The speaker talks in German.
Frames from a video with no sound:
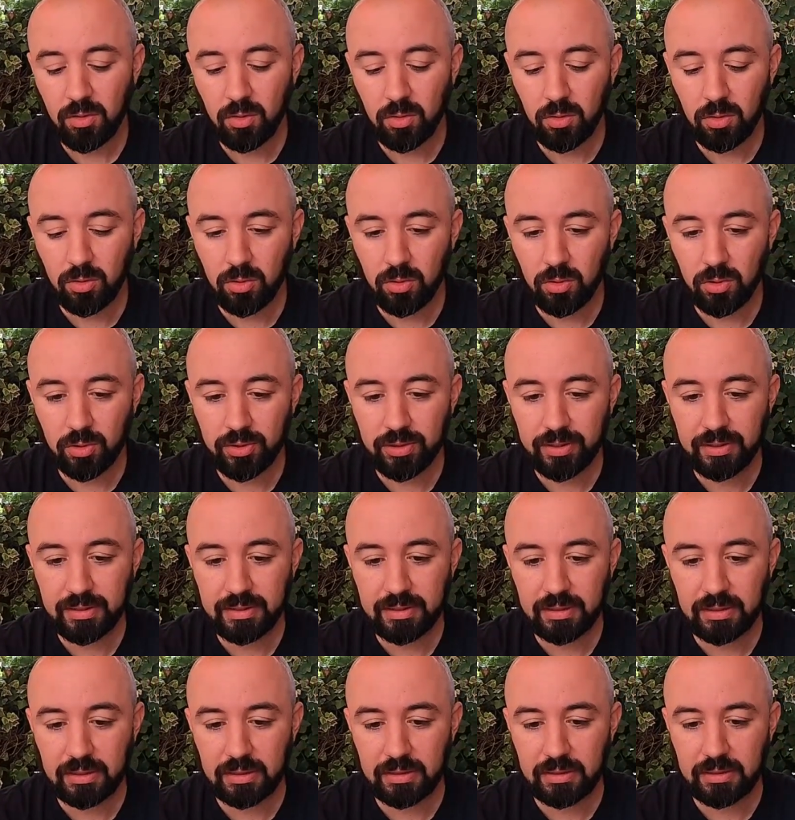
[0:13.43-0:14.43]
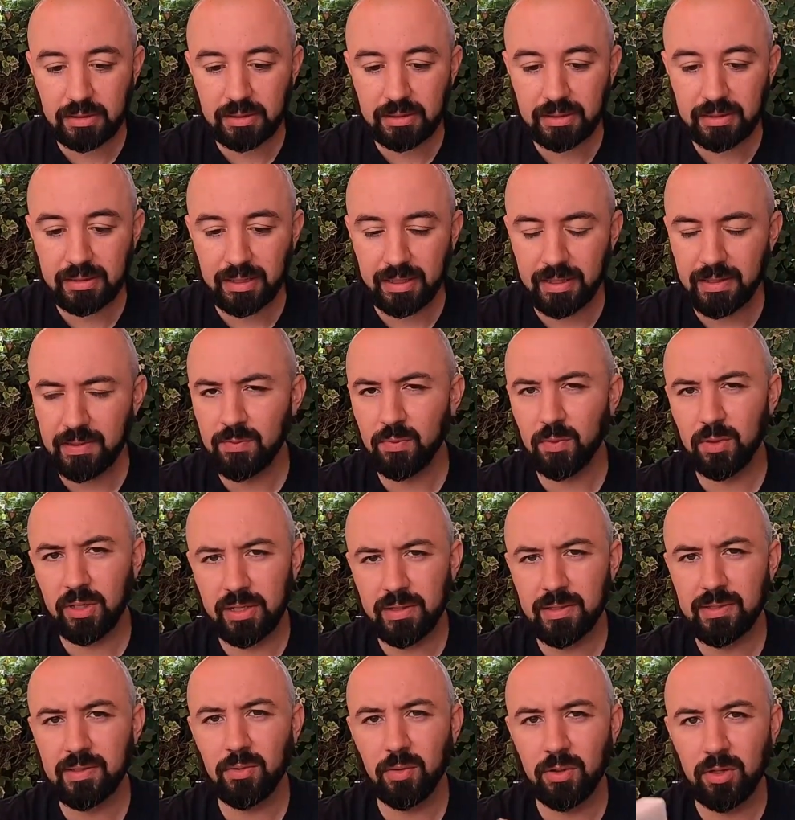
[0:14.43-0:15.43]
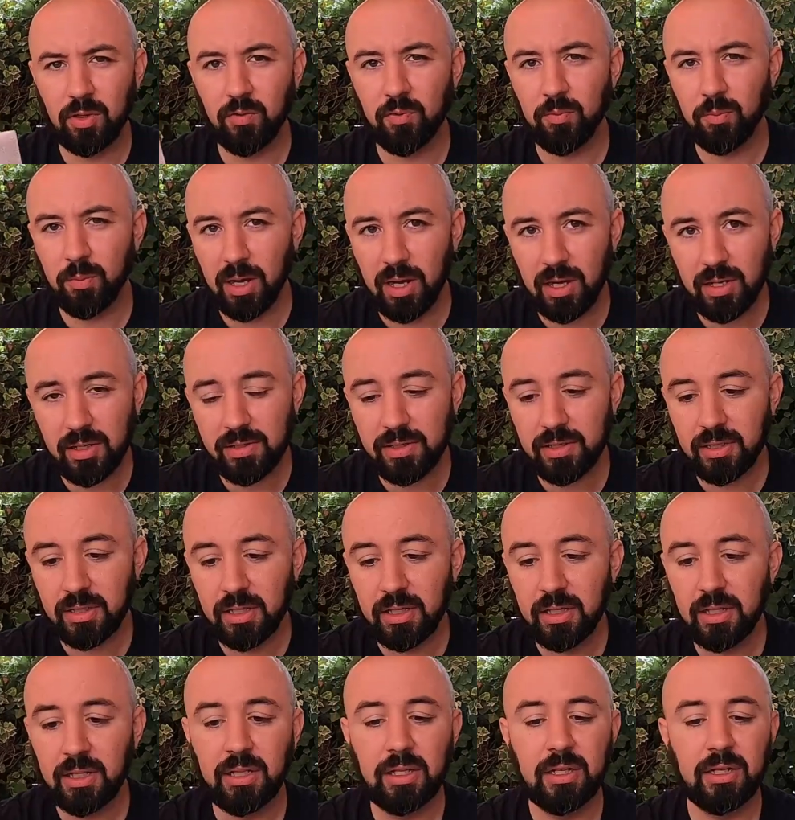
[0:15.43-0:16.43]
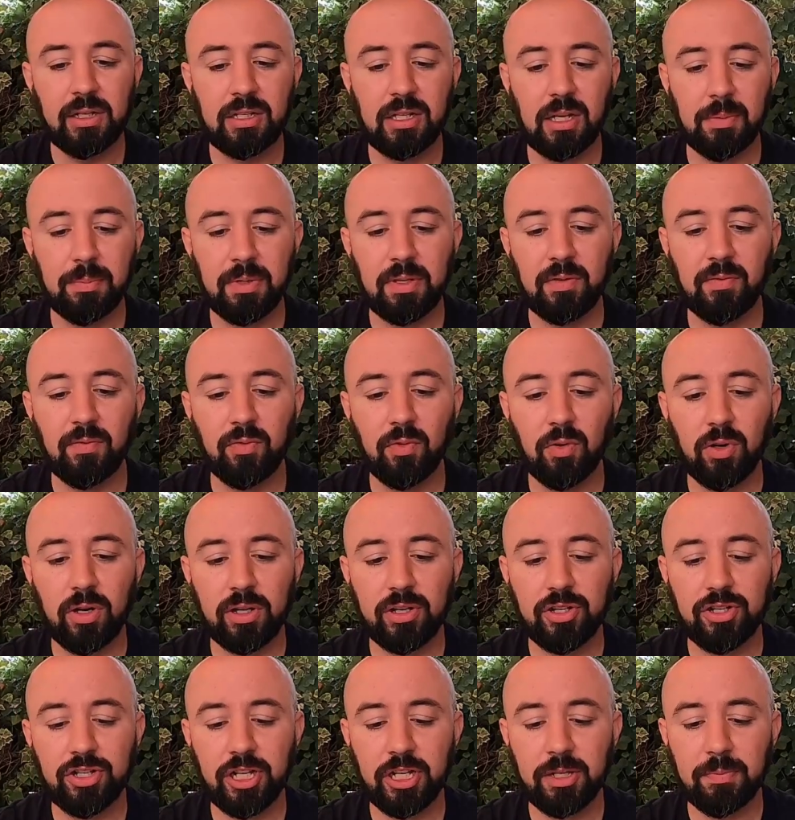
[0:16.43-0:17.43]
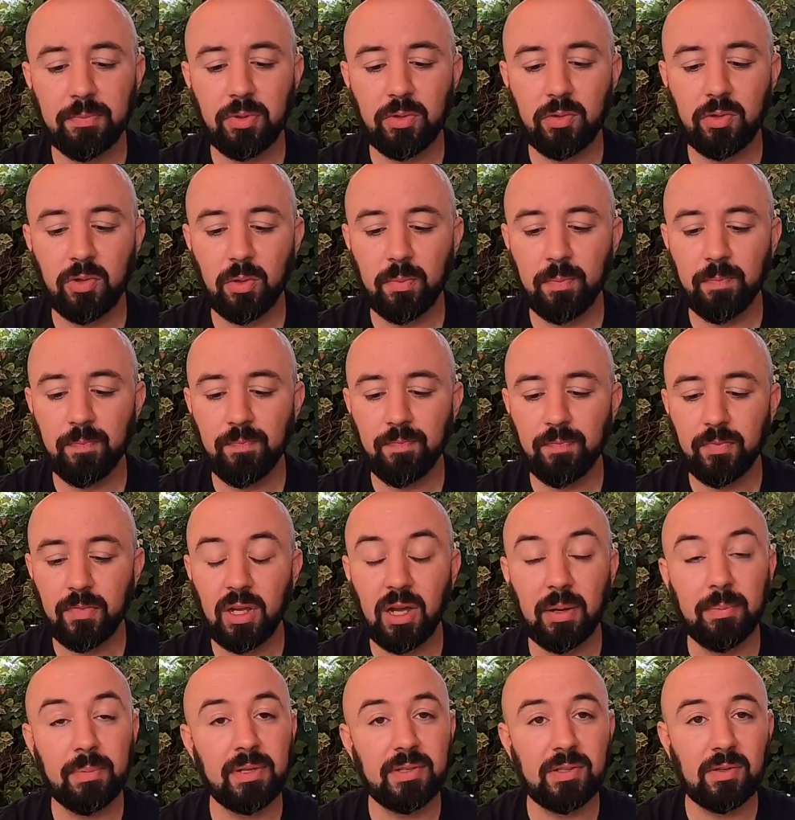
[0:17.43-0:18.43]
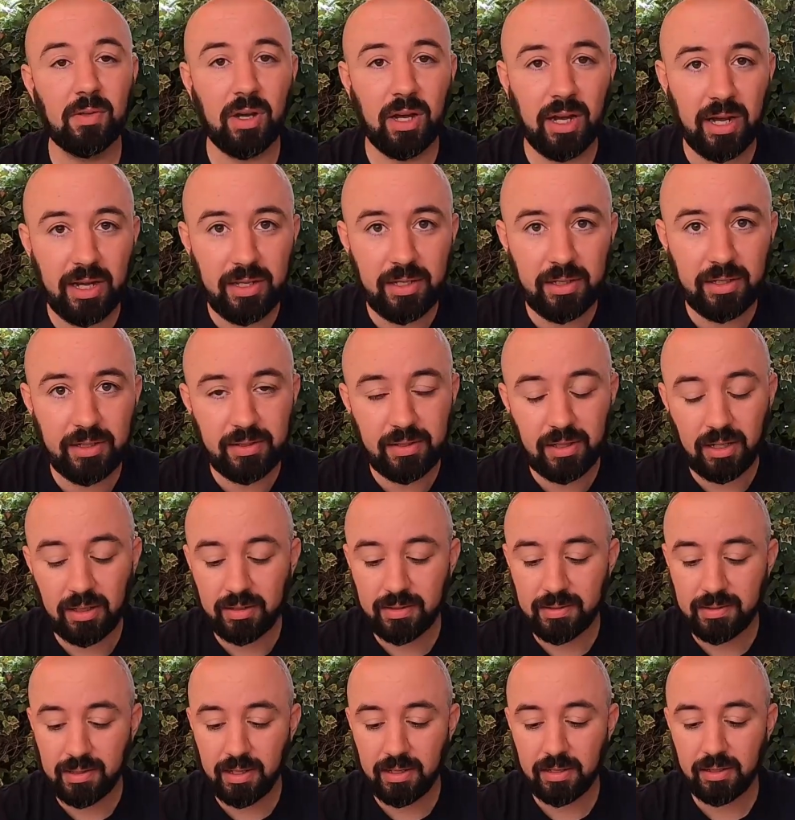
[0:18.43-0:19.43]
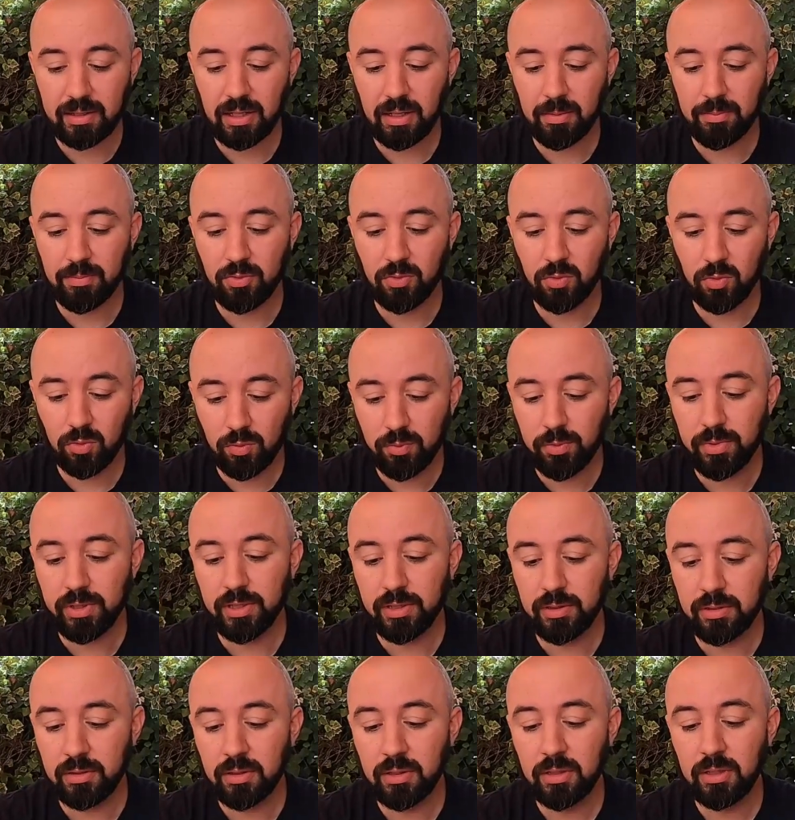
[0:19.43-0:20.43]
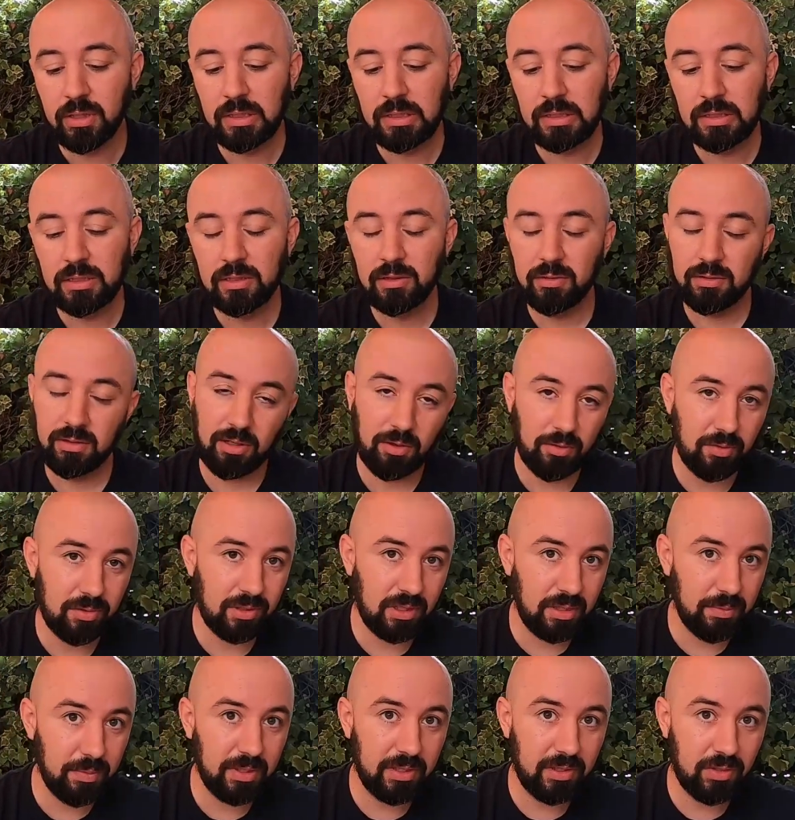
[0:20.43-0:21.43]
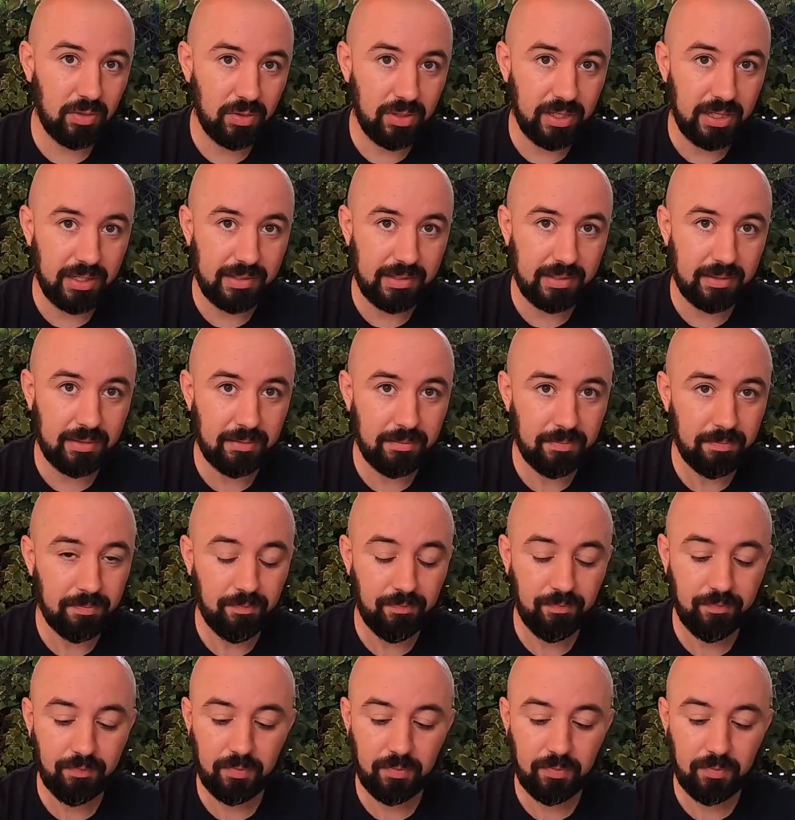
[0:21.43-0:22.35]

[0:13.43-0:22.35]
Und äh, der ist wohl ganz neu auf dem Markt. Ich habe ihn vorher geschickt bekommen, habe jetzt auch einige Tage Zeit gehabt, um ihn ausgiebig zu testen.